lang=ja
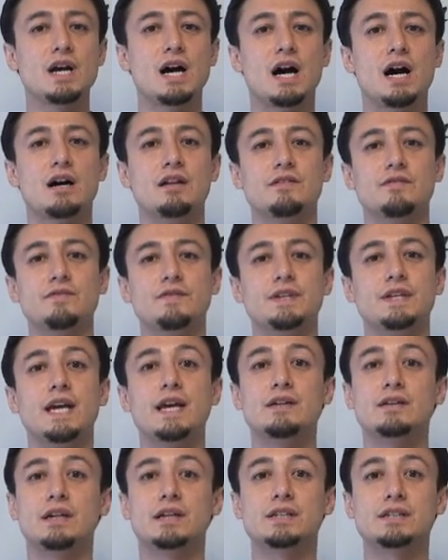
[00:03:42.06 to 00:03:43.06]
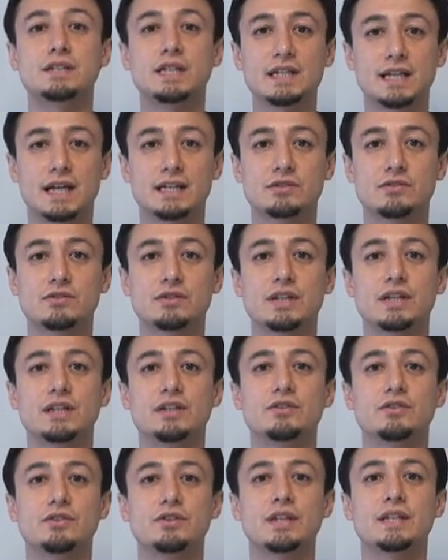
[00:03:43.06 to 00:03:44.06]
RVL がしっかり発音で
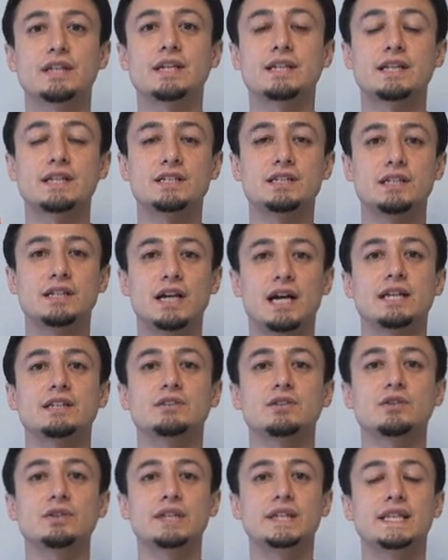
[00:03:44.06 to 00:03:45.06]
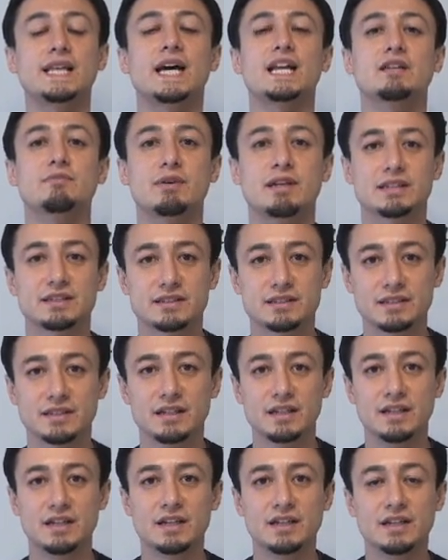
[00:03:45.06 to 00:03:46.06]
きるので正しい発音になりま
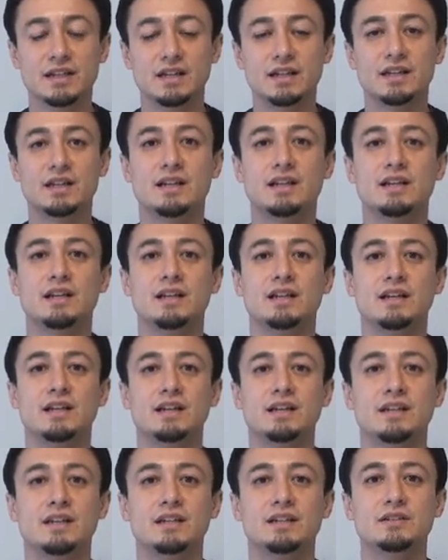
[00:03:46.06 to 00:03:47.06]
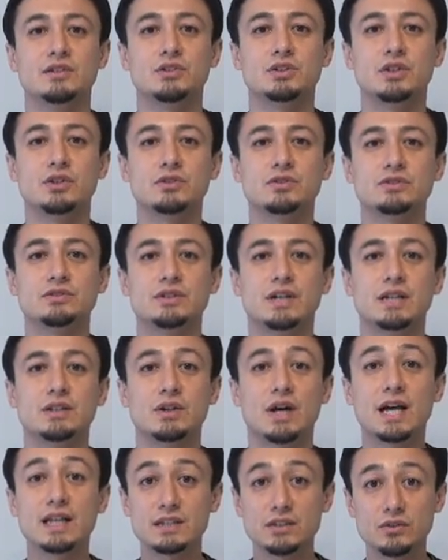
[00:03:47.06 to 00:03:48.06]
すそしてよくあ
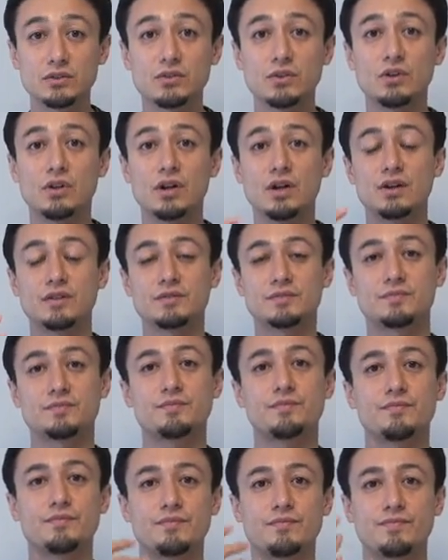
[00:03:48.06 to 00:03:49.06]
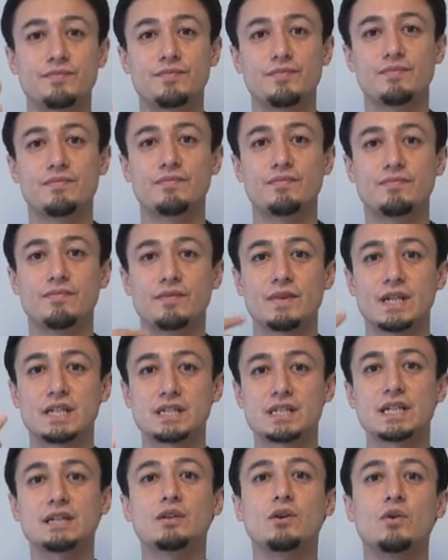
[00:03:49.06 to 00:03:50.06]
の発音の
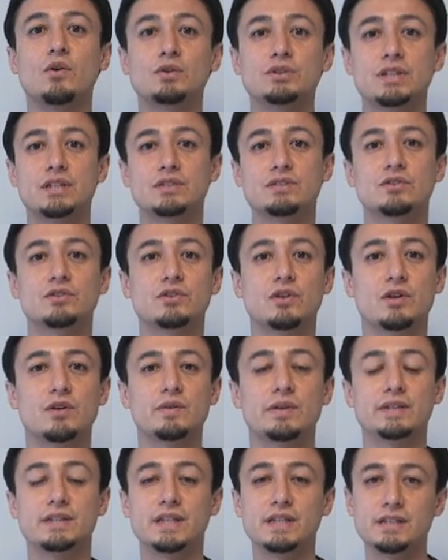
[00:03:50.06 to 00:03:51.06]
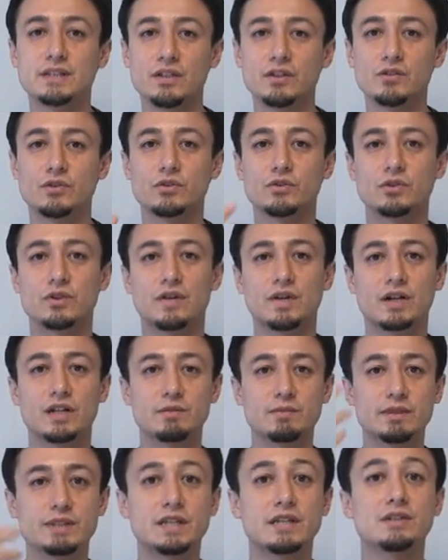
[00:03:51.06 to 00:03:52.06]
仕方をお教えすると、まあ、できてるのかどうか分か
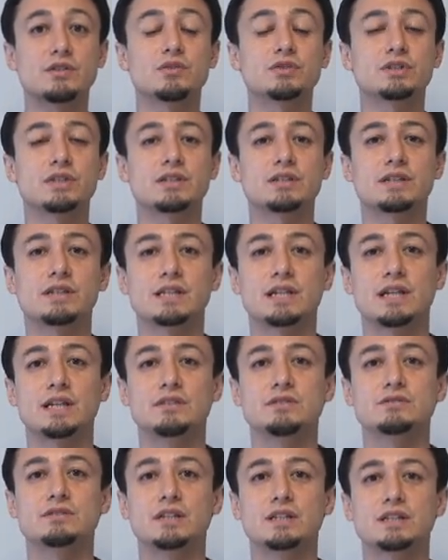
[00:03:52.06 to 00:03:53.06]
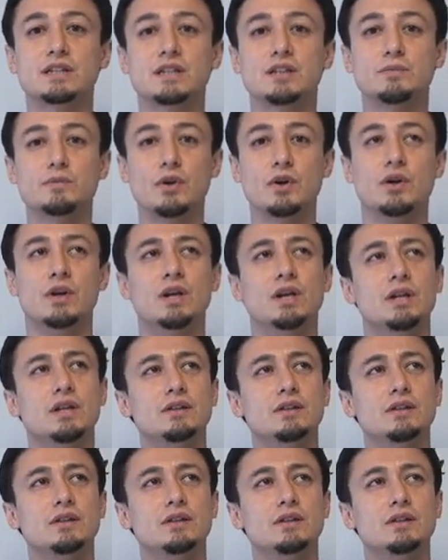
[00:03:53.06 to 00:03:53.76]
りませんとおっしゃる方がいるんですけども